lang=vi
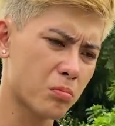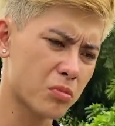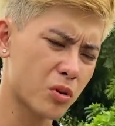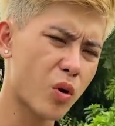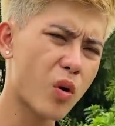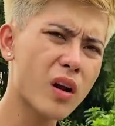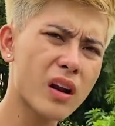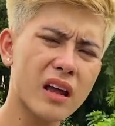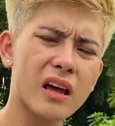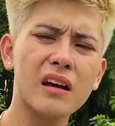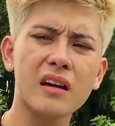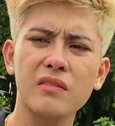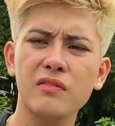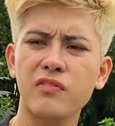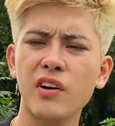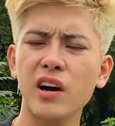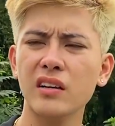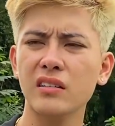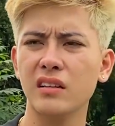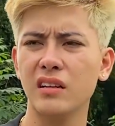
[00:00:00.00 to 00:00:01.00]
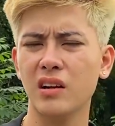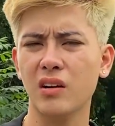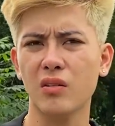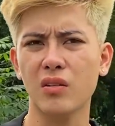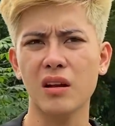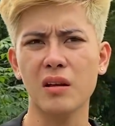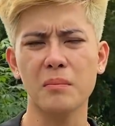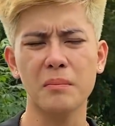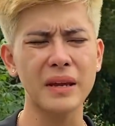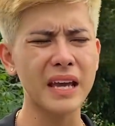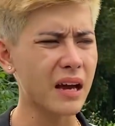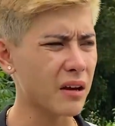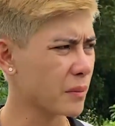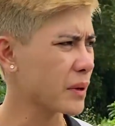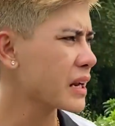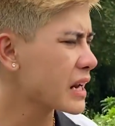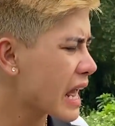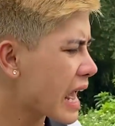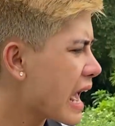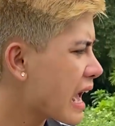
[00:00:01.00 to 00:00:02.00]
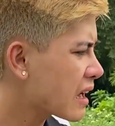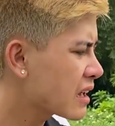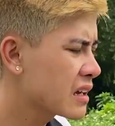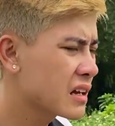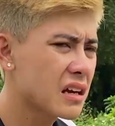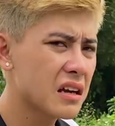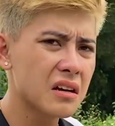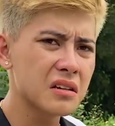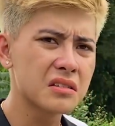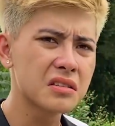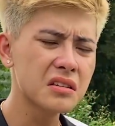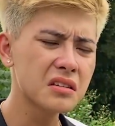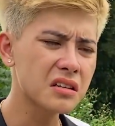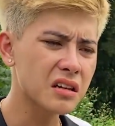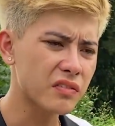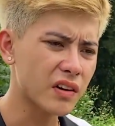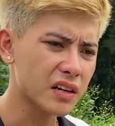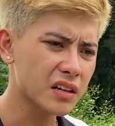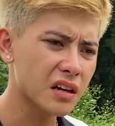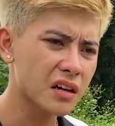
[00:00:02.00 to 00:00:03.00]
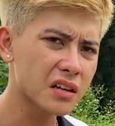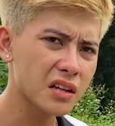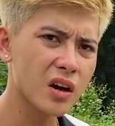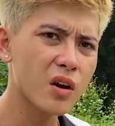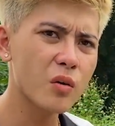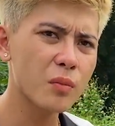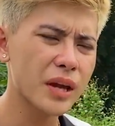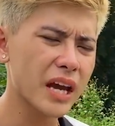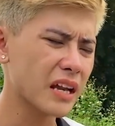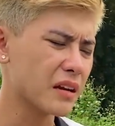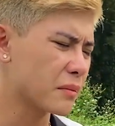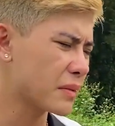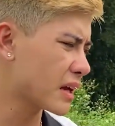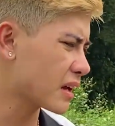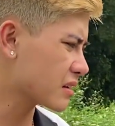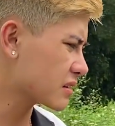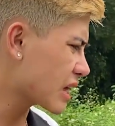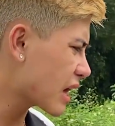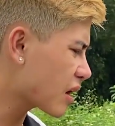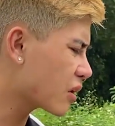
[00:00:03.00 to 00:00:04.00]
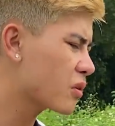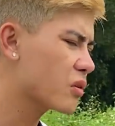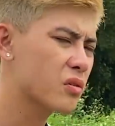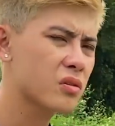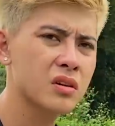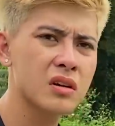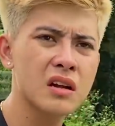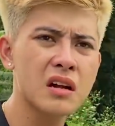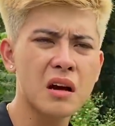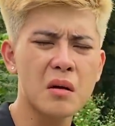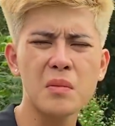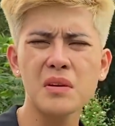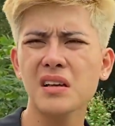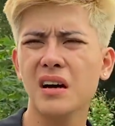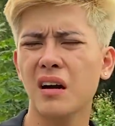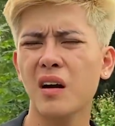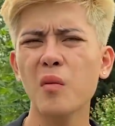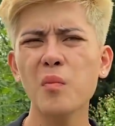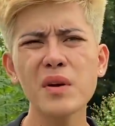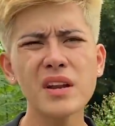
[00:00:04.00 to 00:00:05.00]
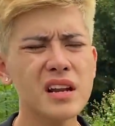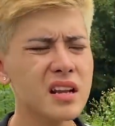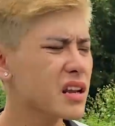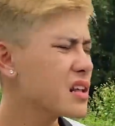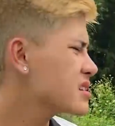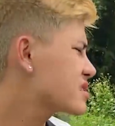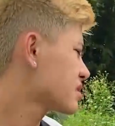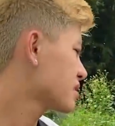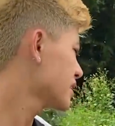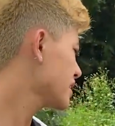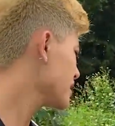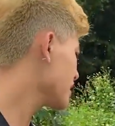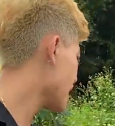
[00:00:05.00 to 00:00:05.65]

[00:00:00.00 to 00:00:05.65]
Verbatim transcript: nó là phận kiểu là mẹ bé na, thư là phận người yêu mẹ là mẹ là tao bây giờ không biết là nên xử lý